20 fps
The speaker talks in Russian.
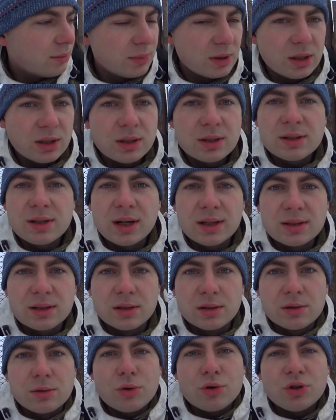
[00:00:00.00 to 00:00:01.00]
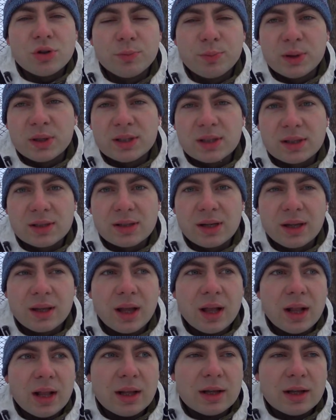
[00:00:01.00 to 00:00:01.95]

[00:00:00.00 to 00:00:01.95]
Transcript: и монетизации сложно предсказать,